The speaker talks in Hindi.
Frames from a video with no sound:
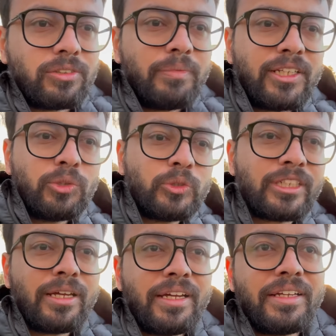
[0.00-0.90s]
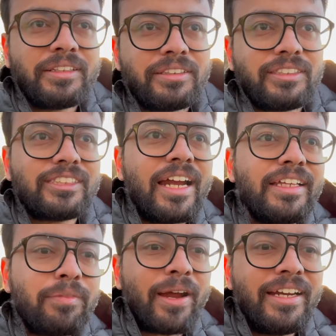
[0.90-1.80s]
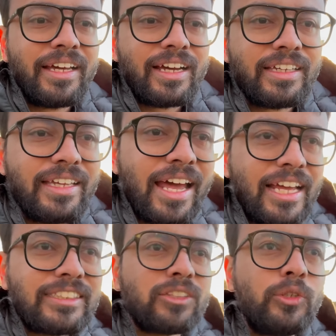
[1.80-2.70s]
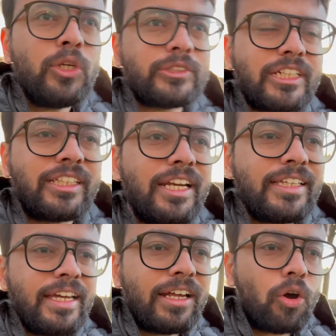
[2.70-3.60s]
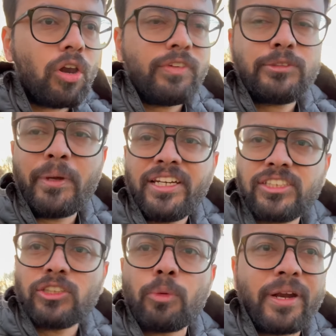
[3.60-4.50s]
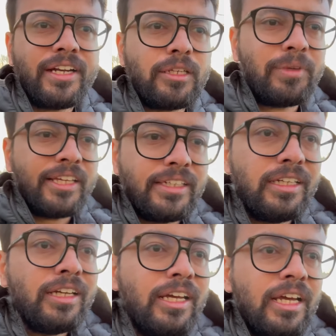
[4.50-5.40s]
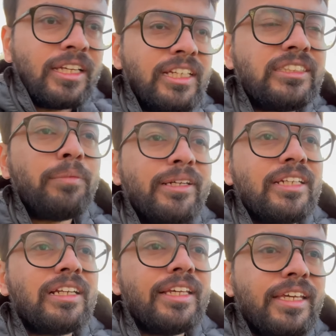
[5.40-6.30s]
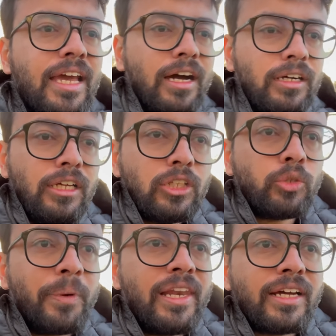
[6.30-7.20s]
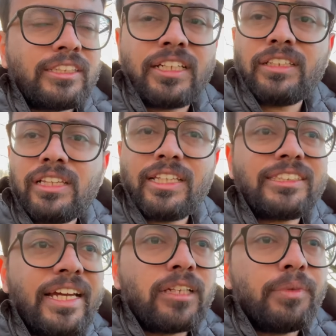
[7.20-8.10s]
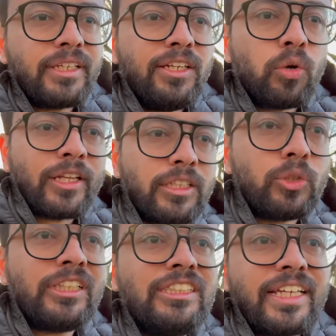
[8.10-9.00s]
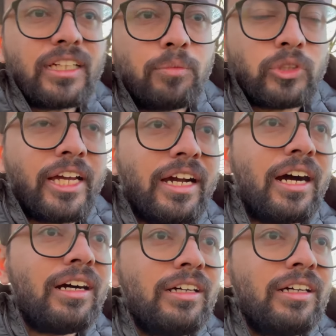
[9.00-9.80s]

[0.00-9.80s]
मेरे दूसरे साइड के माइंड ने कहा कि यार ऐसा तो नहीं हो सकता ना कि यार ऑलवेज पेडिस्टेंट को प्रायोरिटी मिलेगी कि जैसे ही बटन क्लिक किया तो पहले अगर सिग्नल 10 सेकंड में ग्रीन हो रहा था तो 3 सेकंड में हो जाएगा